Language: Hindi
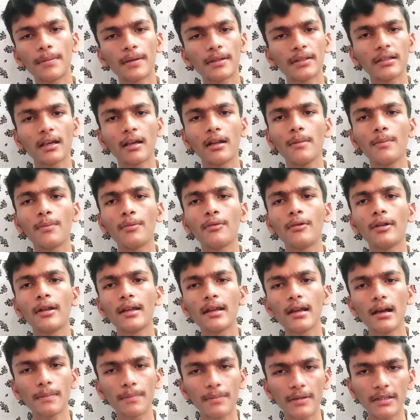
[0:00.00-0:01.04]
आपके सारे
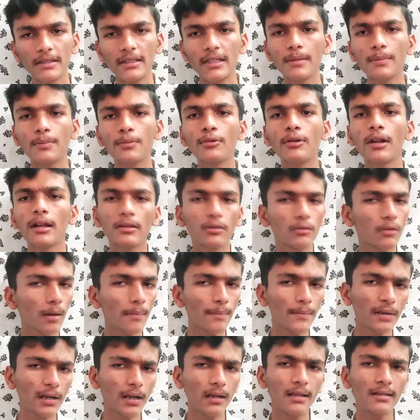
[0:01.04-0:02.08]
पूरे आपका ये पूरा है तो
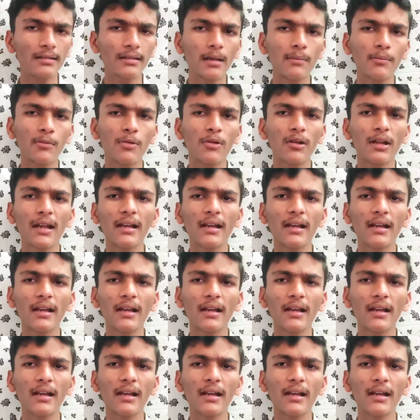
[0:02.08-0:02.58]
आप मेरा एग्जाम